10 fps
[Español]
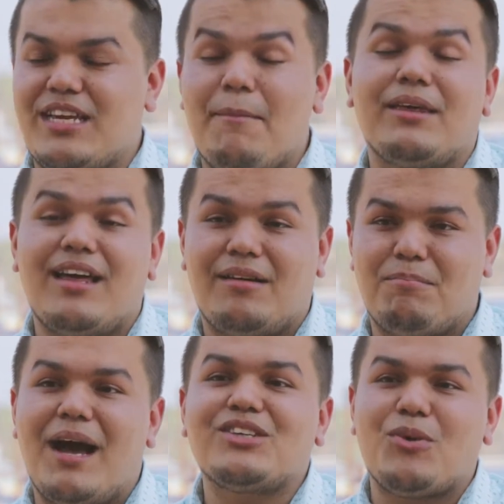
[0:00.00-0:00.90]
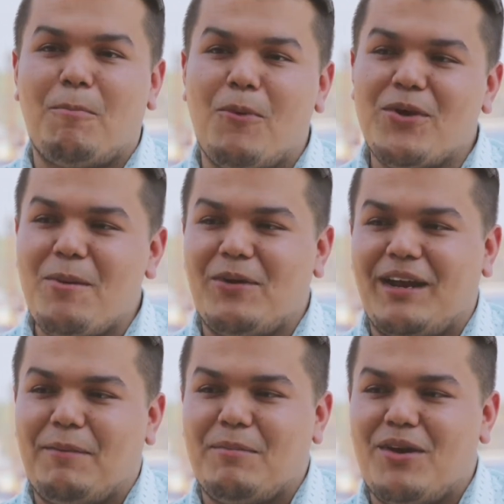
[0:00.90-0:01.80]
ya me dan más su apoyo,
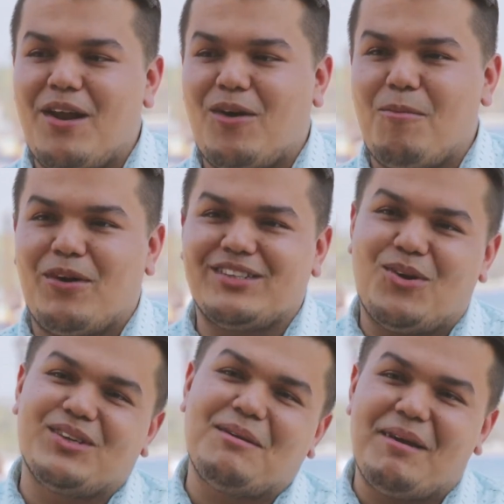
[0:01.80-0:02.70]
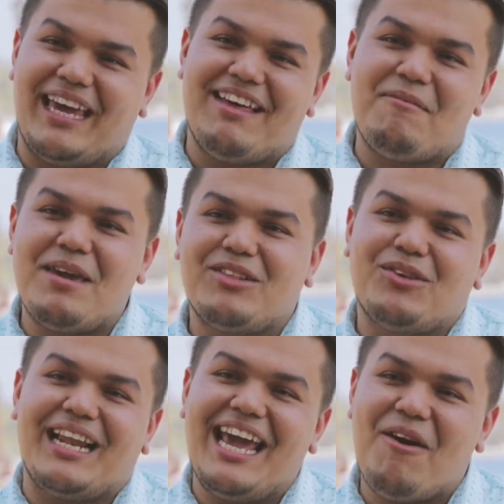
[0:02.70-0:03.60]
porque primero era como que solo se me quedaban viendo
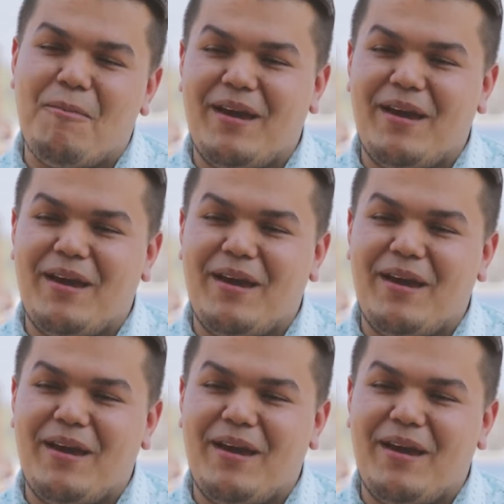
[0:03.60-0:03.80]
y de lejos,